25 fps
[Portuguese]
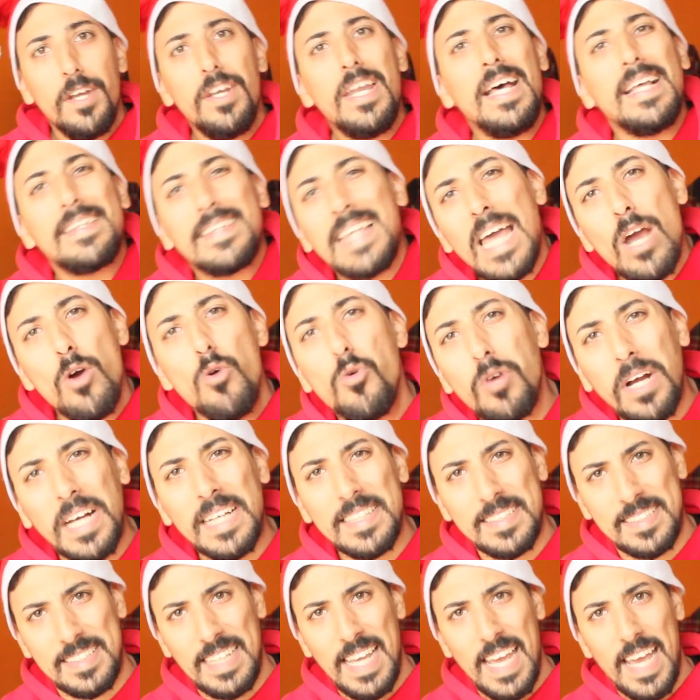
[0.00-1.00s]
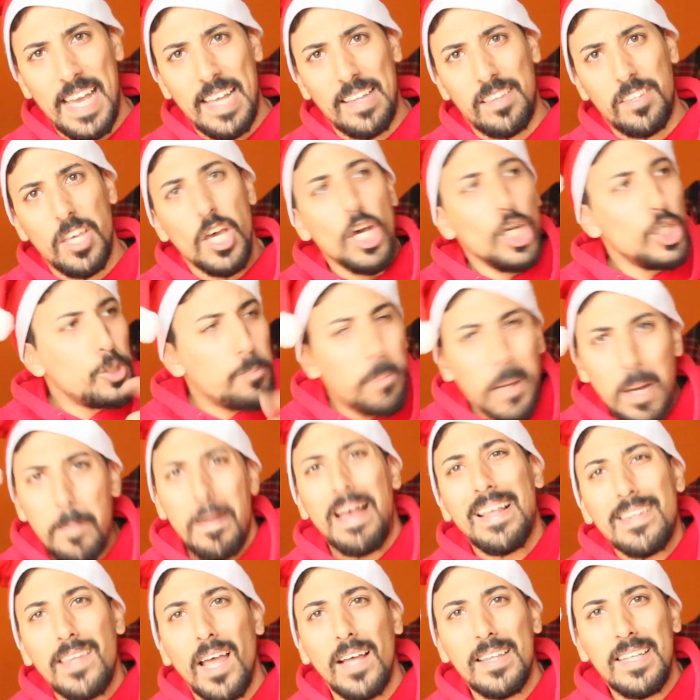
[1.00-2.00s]
Não tem o cacete!
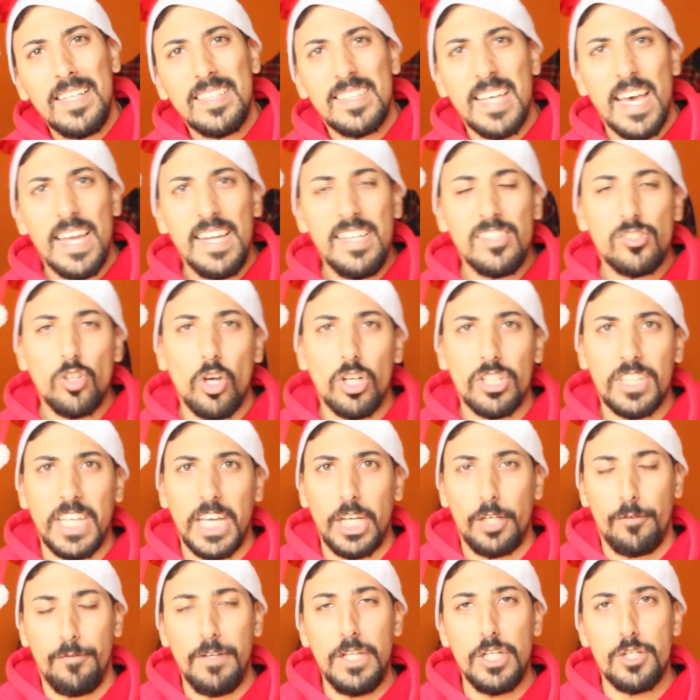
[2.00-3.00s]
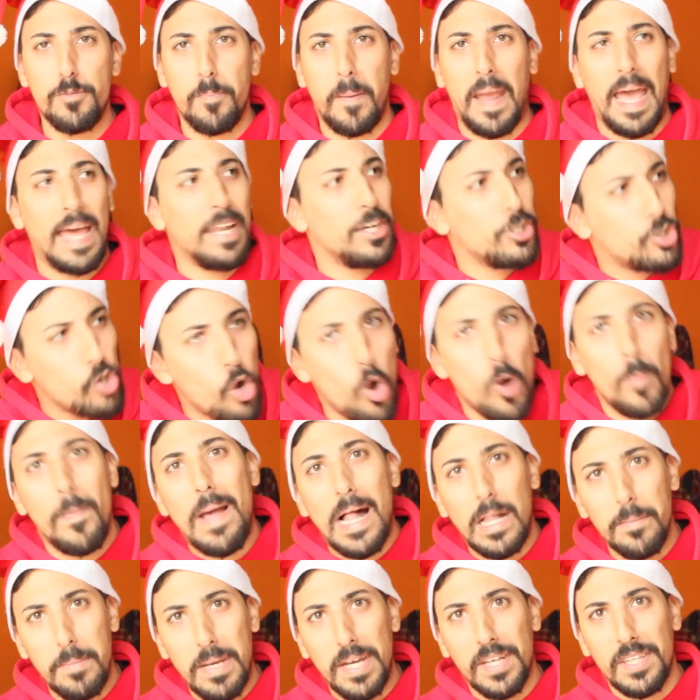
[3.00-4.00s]
Experimenta a dizer isso aos teus filhos pequenos ou a
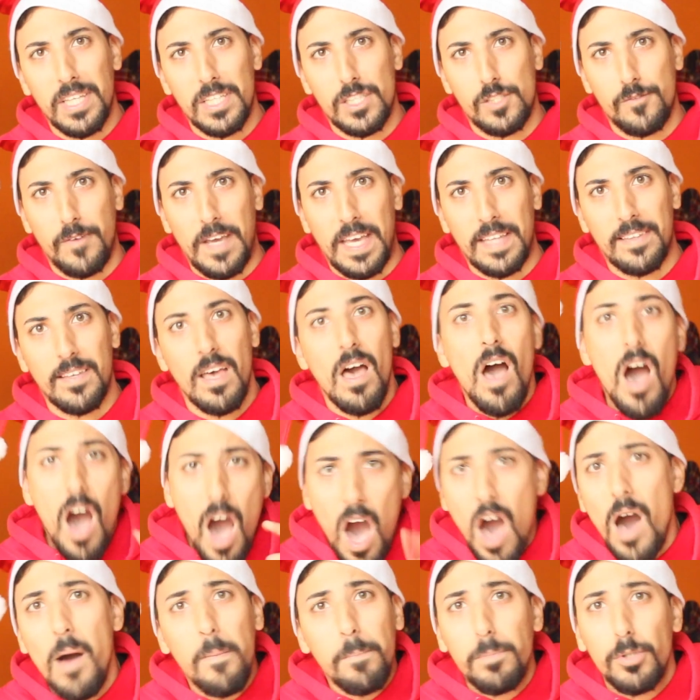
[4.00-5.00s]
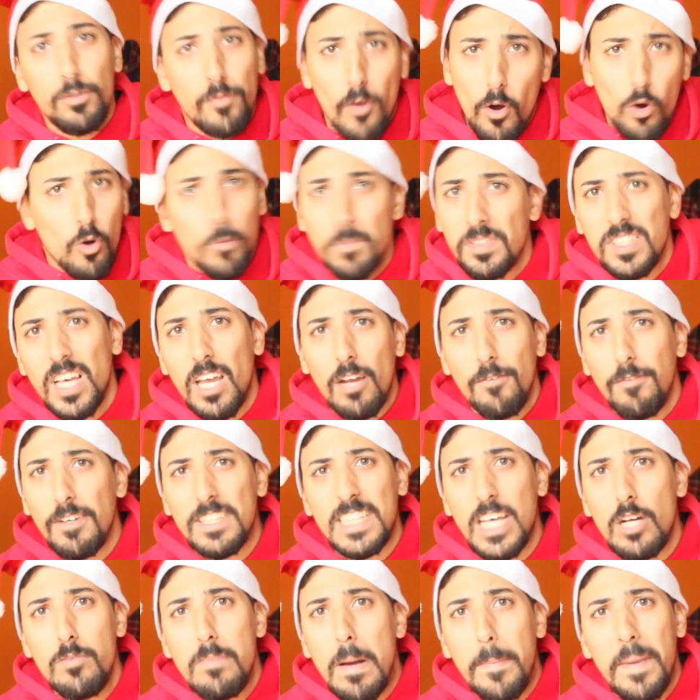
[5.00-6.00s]
Belmir de Azevedo. Ambos vão começar a
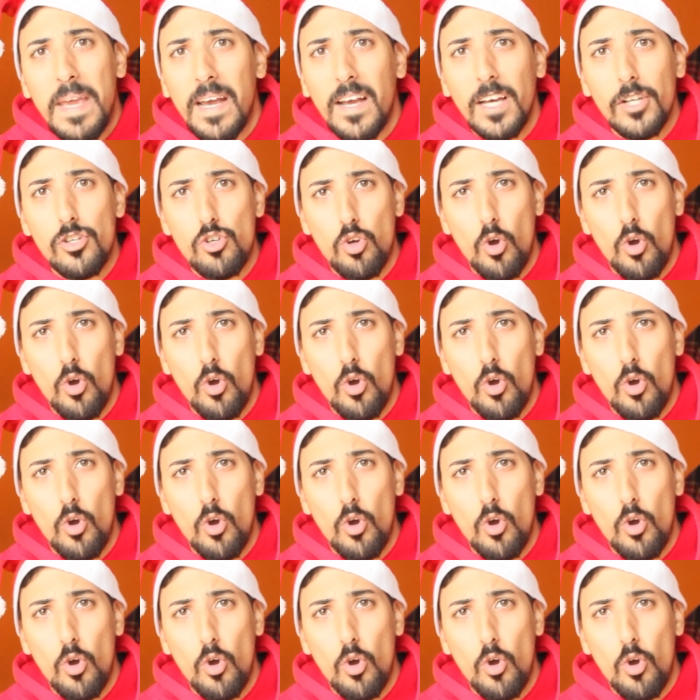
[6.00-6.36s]
fazer uma birra